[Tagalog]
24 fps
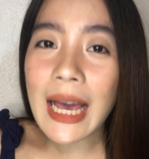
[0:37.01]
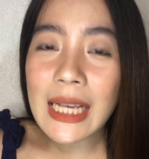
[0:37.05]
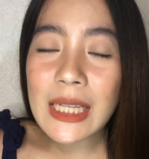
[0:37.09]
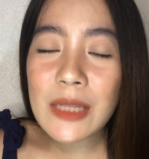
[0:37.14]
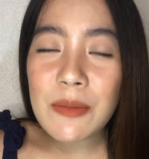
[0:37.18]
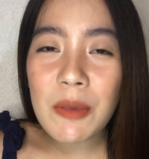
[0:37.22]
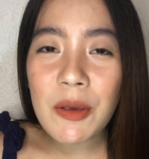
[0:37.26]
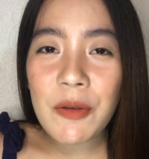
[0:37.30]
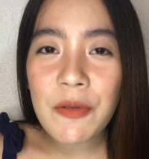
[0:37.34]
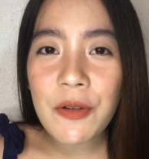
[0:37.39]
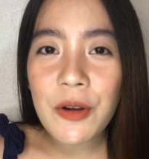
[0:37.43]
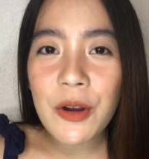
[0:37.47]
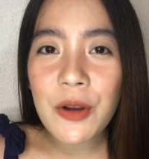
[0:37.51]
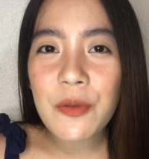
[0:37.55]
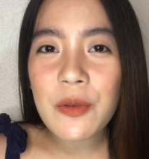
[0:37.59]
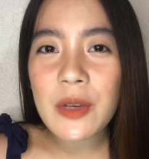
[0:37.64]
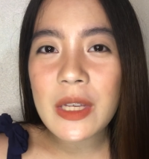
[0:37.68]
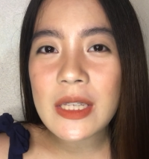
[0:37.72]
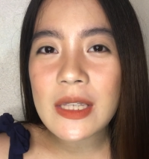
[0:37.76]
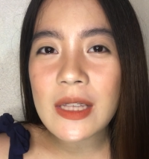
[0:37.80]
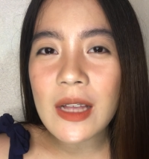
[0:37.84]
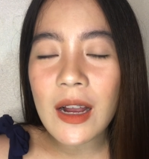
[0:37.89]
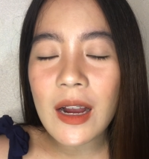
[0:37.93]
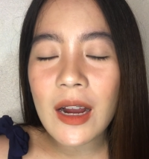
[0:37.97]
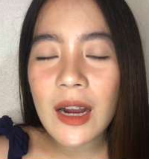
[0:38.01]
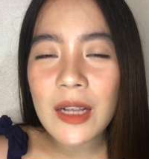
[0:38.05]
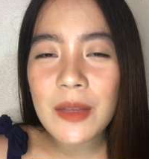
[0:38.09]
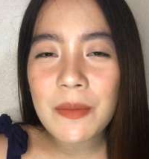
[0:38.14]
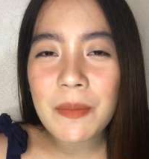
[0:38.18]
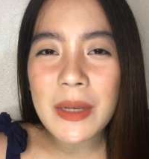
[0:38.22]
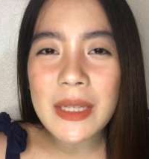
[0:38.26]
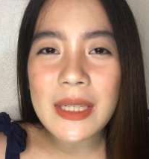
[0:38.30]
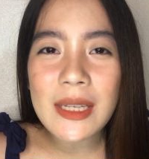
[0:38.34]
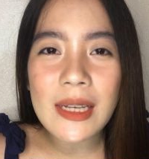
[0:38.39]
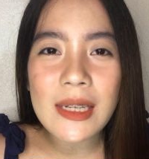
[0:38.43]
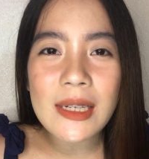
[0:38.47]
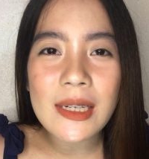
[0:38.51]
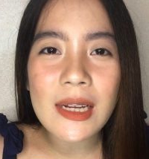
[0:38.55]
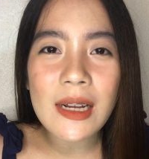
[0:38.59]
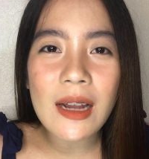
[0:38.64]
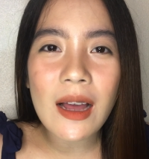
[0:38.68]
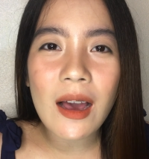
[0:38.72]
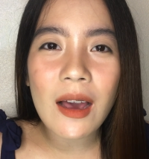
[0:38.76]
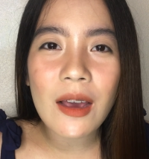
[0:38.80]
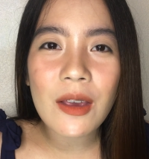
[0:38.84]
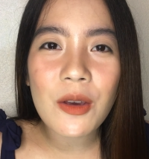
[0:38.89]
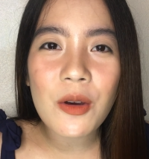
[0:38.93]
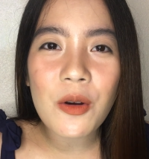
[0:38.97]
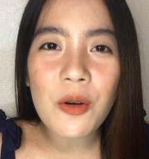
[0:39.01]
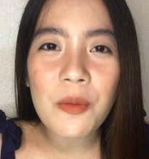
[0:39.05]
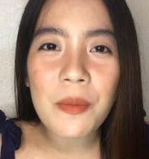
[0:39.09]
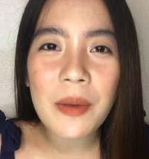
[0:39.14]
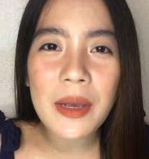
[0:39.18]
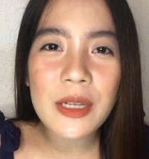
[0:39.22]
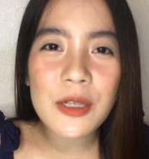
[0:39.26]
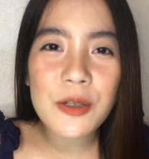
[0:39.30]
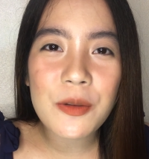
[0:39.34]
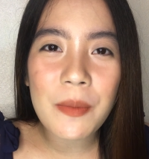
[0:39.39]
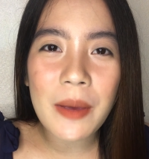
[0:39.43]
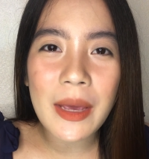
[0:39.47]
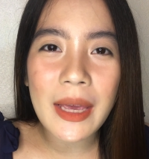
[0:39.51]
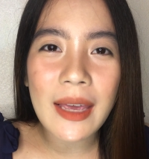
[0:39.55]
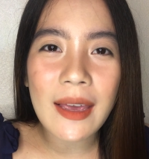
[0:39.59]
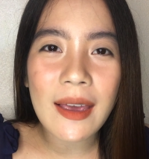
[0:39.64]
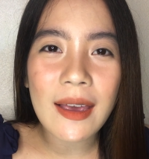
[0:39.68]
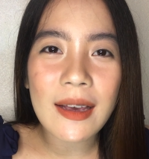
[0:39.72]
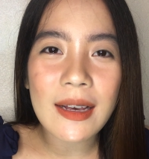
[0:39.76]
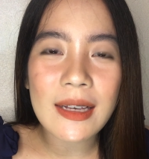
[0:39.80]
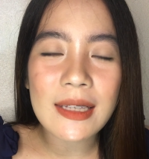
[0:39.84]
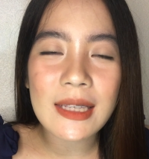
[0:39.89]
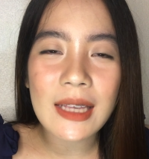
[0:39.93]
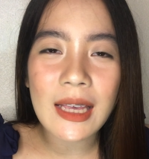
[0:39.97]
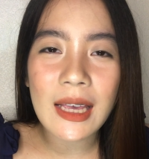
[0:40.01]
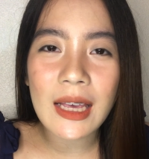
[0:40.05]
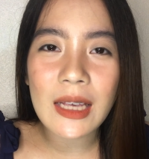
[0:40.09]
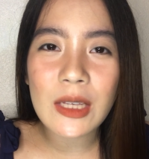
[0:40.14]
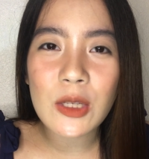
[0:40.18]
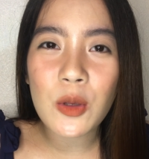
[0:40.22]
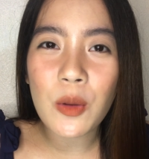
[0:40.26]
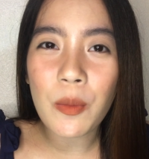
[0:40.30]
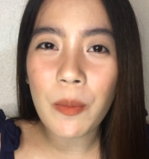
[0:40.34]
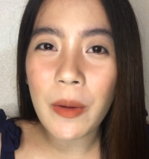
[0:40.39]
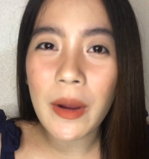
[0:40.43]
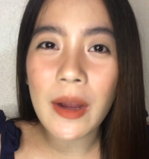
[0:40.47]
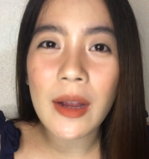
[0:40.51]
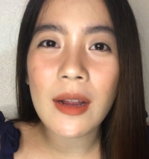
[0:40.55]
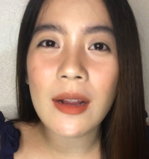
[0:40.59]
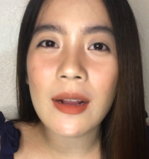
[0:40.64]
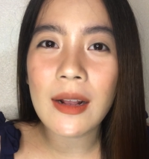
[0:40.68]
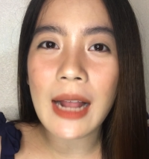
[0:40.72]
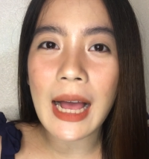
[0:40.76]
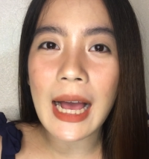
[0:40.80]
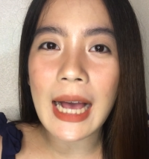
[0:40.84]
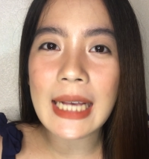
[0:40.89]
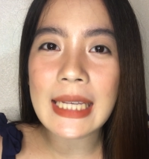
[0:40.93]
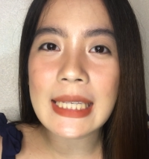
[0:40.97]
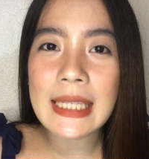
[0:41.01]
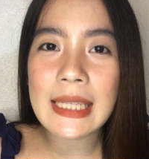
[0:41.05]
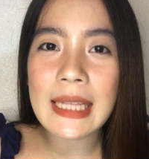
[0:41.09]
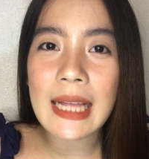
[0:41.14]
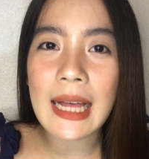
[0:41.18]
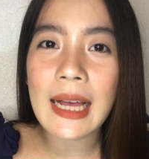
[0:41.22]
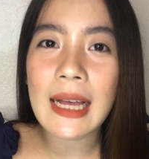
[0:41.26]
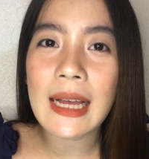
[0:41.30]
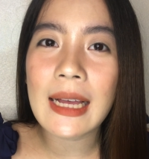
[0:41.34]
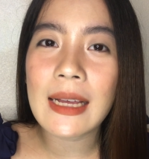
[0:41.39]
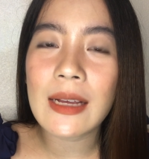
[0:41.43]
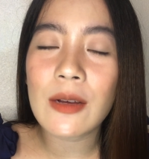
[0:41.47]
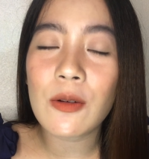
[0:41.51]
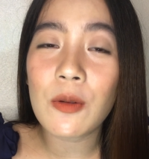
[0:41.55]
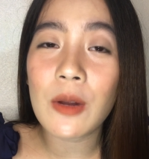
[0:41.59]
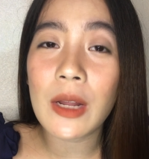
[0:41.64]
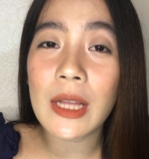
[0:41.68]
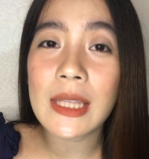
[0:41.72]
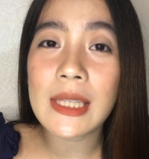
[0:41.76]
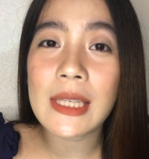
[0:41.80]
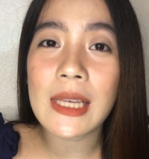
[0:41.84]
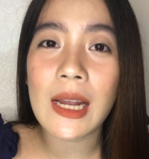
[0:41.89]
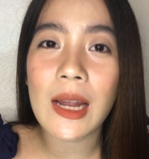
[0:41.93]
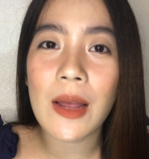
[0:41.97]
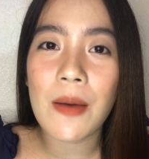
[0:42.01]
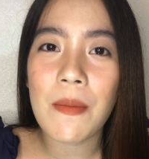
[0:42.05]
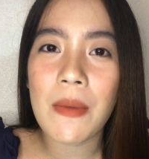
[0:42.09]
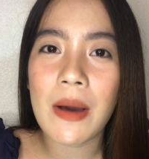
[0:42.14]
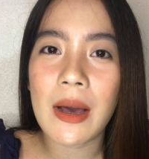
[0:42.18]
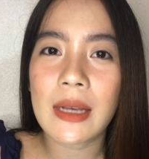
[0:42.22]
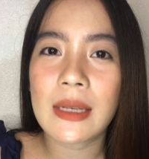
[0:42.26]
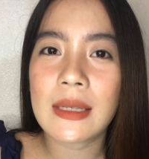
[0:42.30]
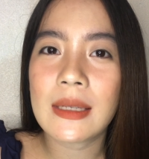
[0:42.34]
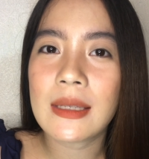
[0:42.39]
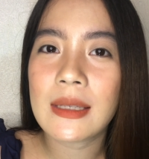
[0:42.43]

Guys, before we start, pasensya na kayo kung medyo maingi kasi super lakas ng ulan sa labas.